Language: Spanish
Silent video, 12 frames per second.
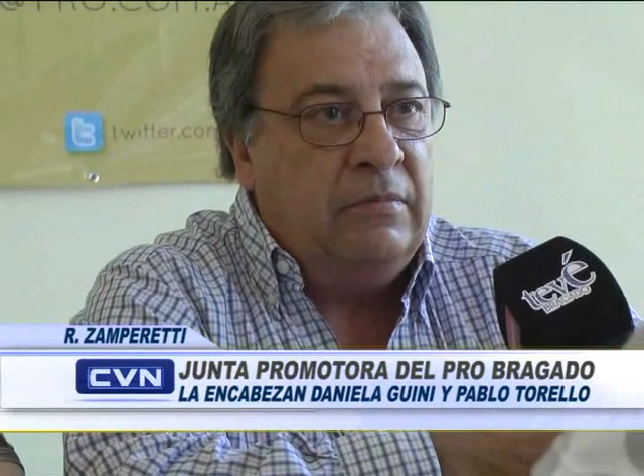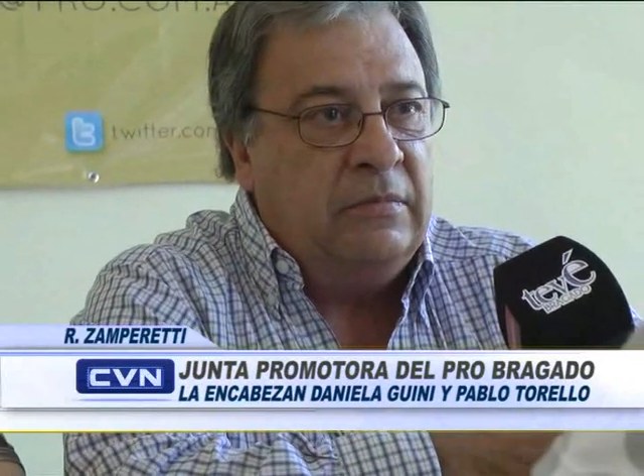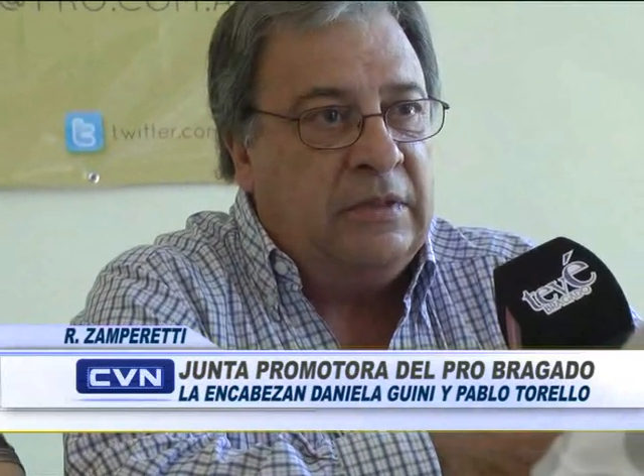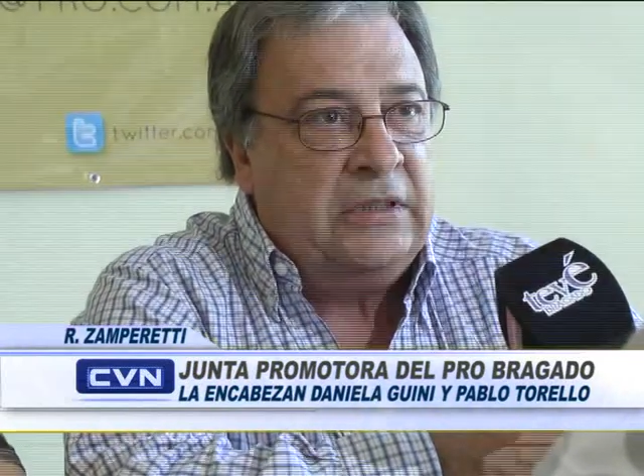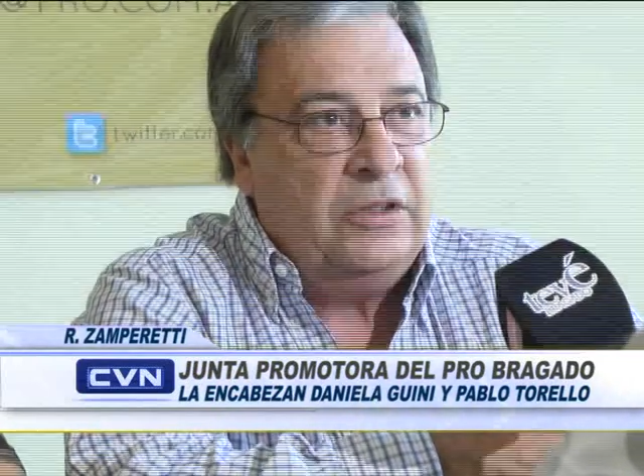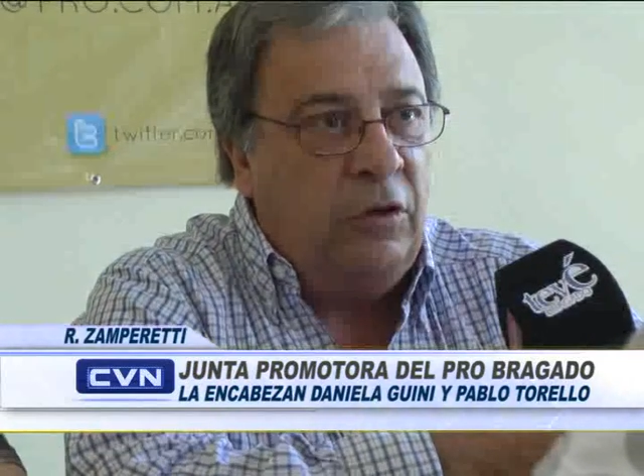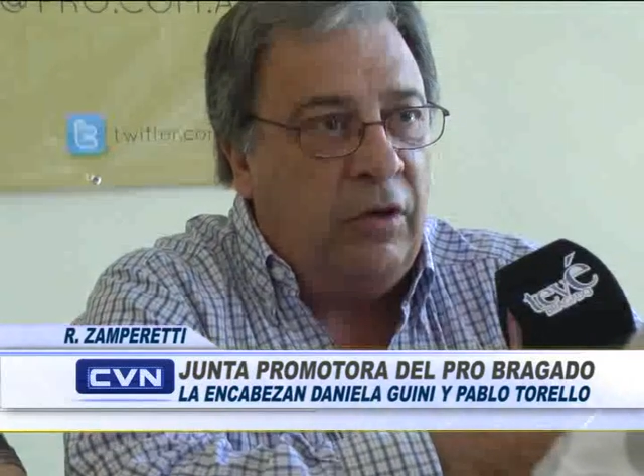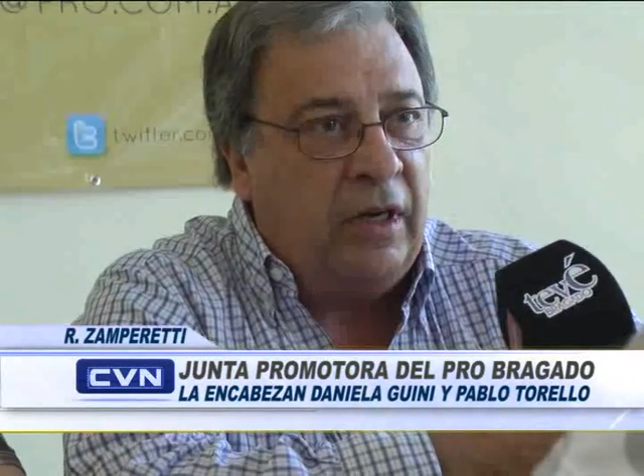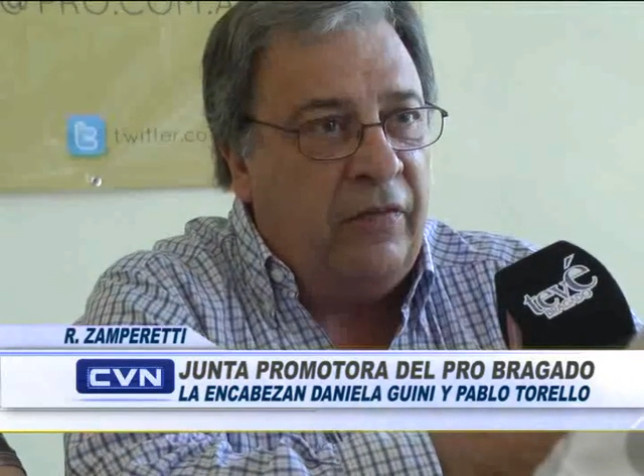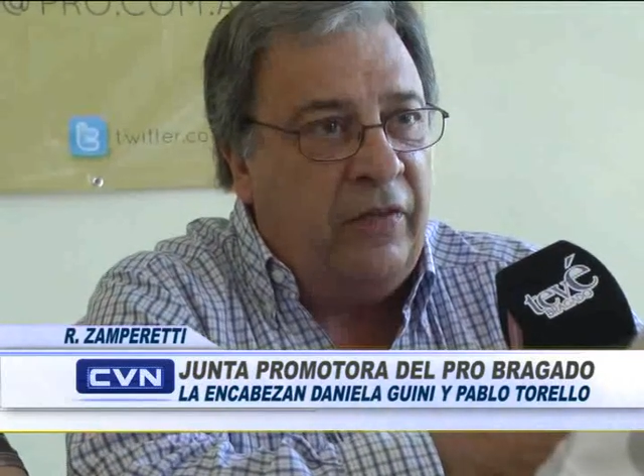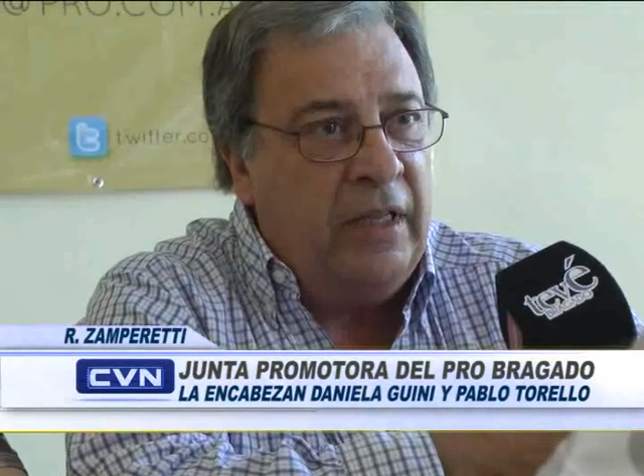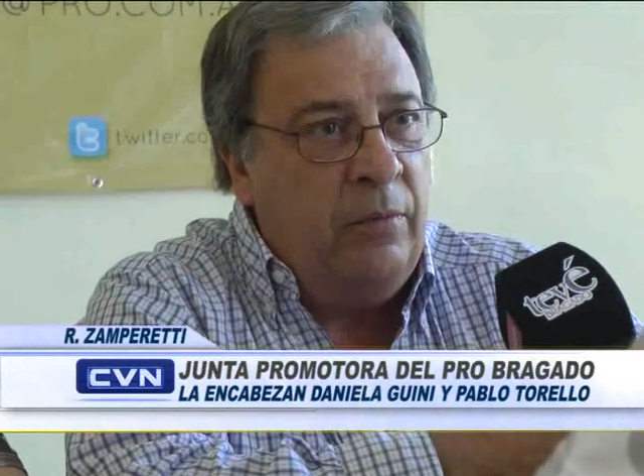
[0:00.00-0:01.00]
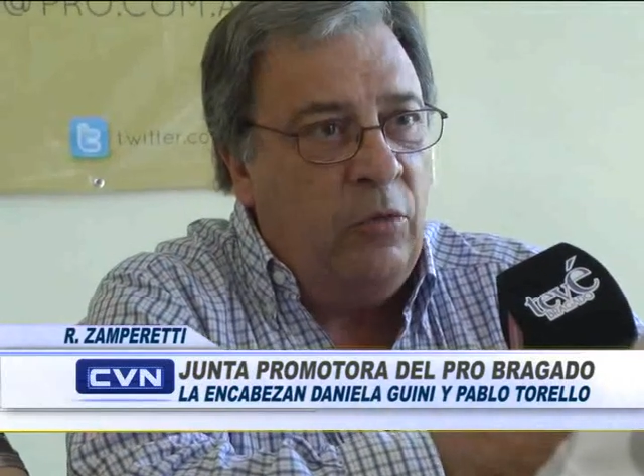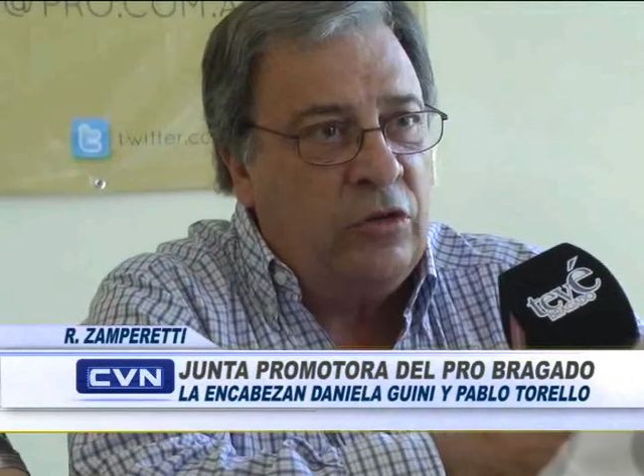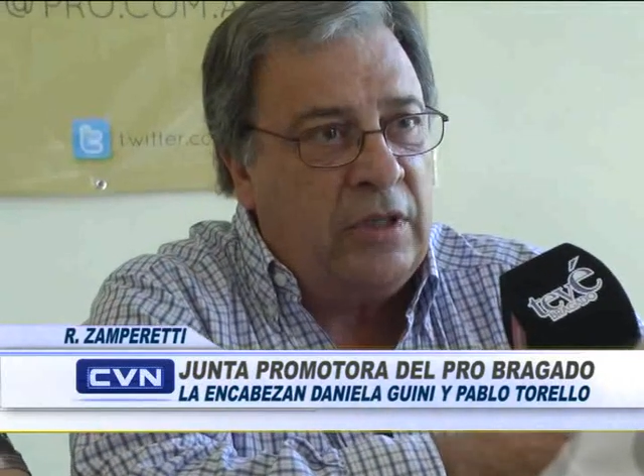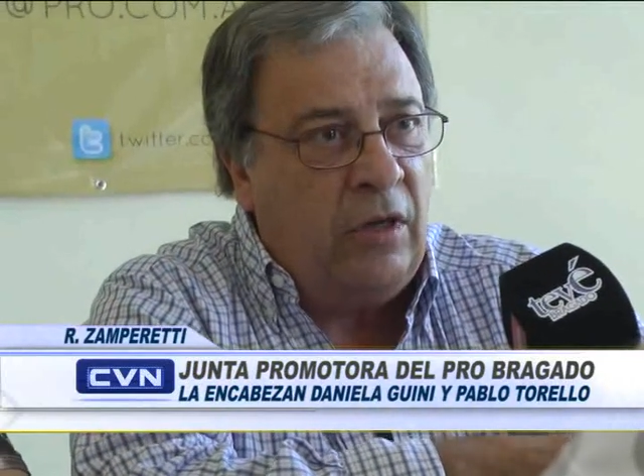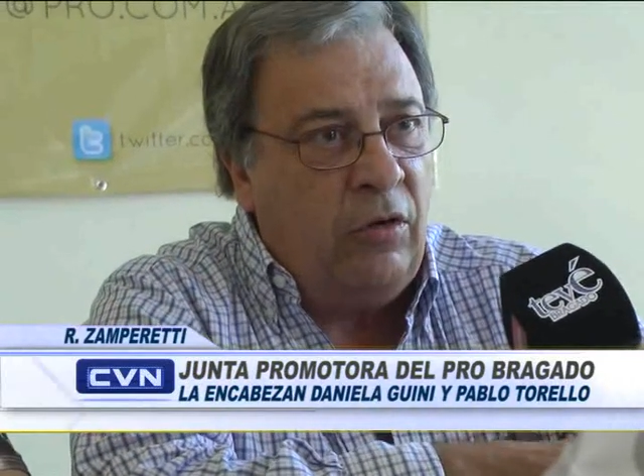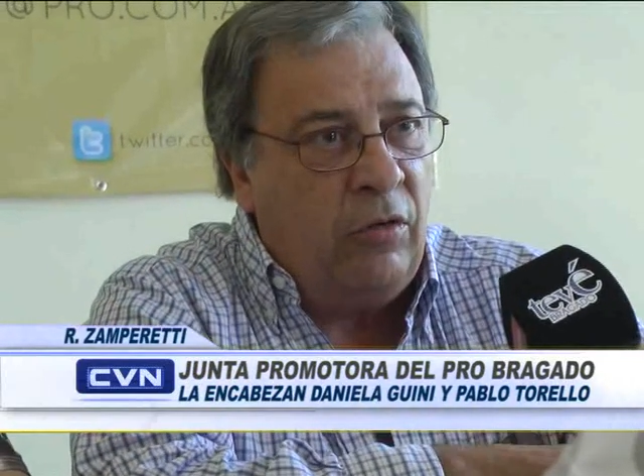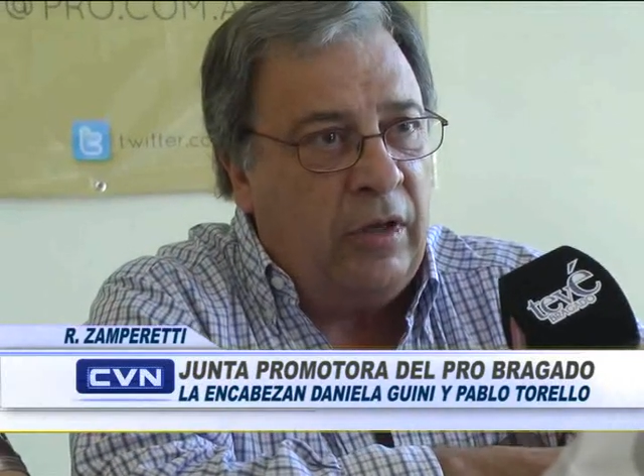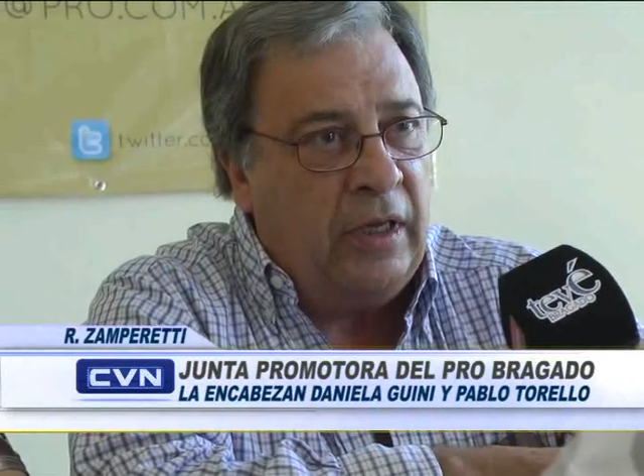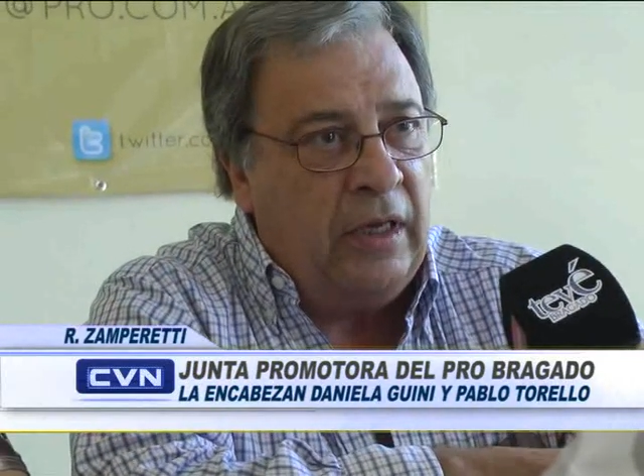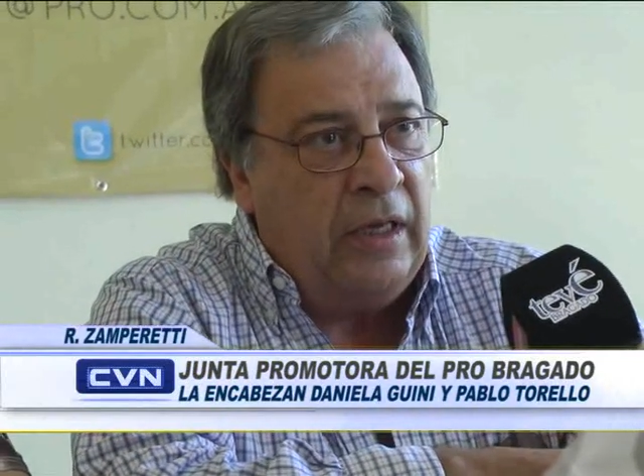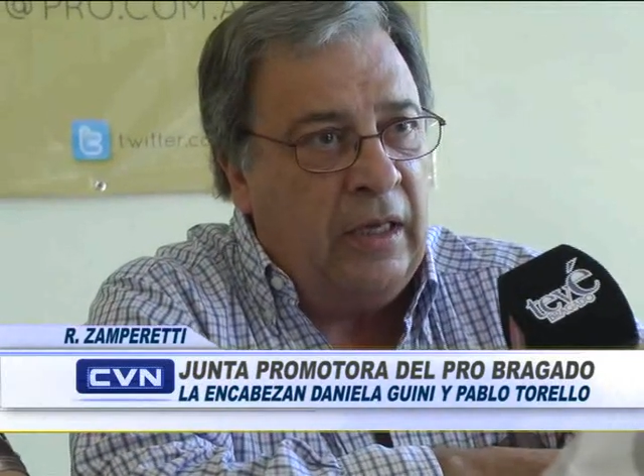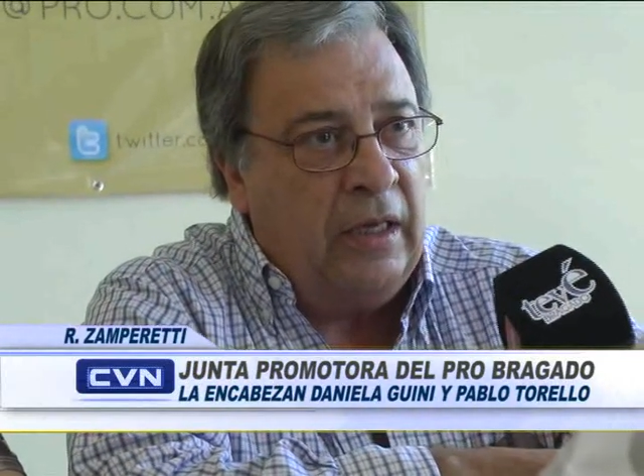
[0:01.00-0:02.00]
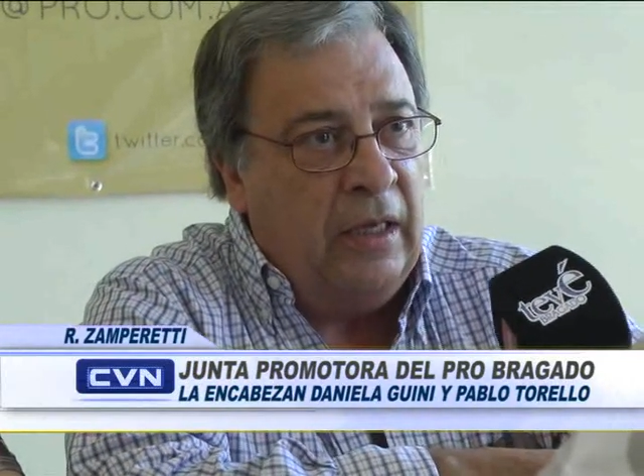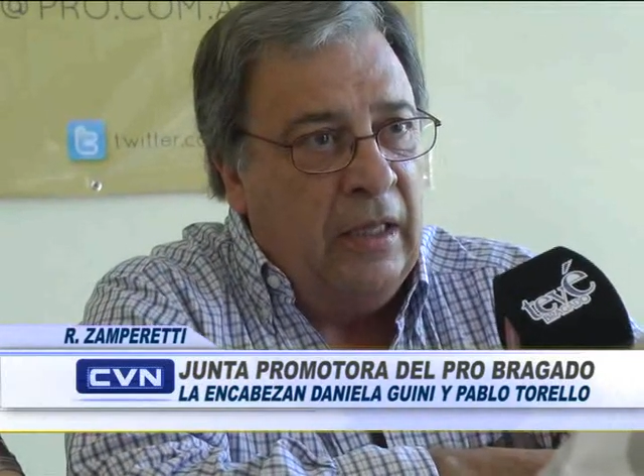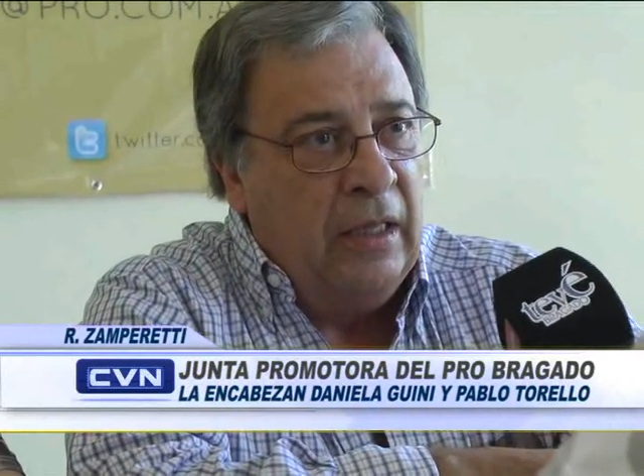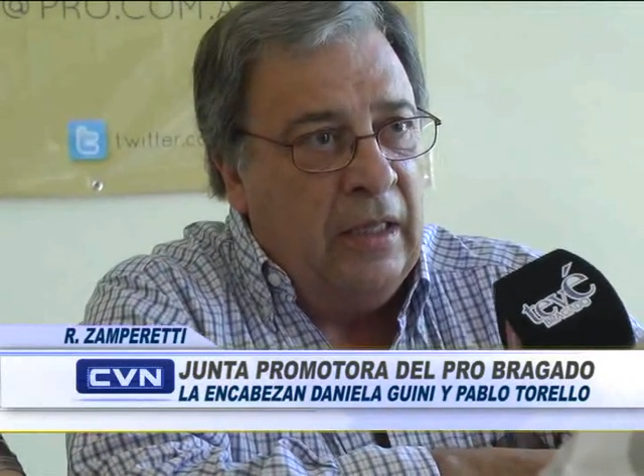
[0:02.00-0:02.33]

si nos referimos a lo que